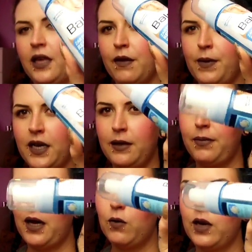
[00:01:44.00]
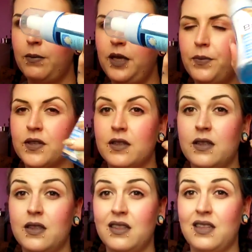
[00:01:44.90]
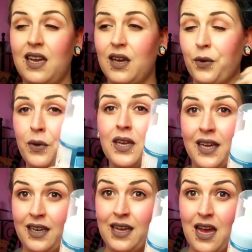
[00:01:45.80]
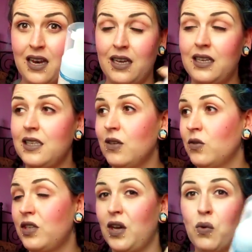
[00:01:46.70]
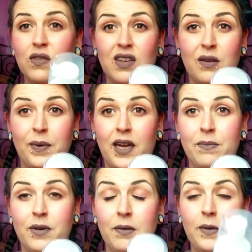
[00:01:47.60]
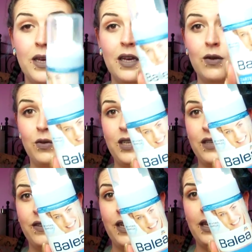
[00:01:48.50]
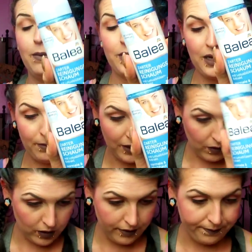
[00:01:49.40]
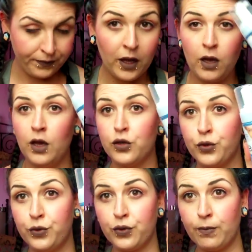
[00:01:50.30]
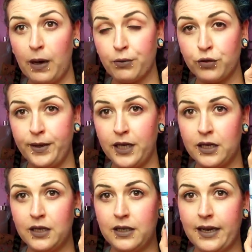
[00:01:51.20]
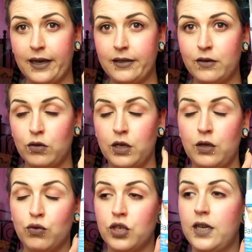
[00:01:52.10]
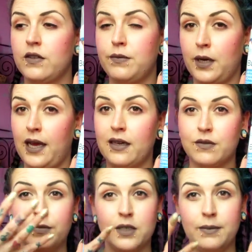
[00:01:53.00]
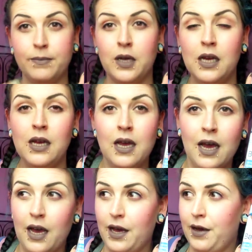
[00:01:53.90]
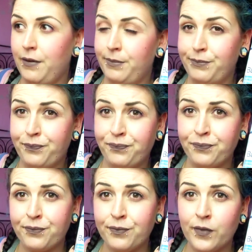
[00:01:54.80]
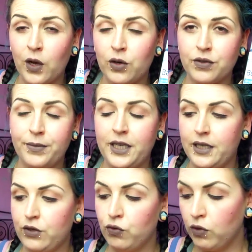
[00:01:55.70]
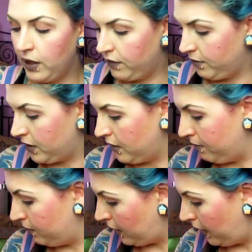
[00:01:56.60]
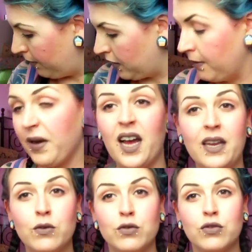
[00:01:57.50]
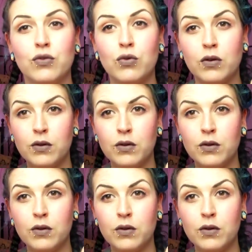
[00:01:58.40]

Ich mag den blauen am liebsten. Der grüne geht gar nicht und der rosane brennt bei mir und deswegen immer der blaue schön zum Abschminken der Reste unter der Dusche. Also ich mache erst mit einem ähm, Kosmetiktuch, also mit einem hier mit einem Reinigungstuch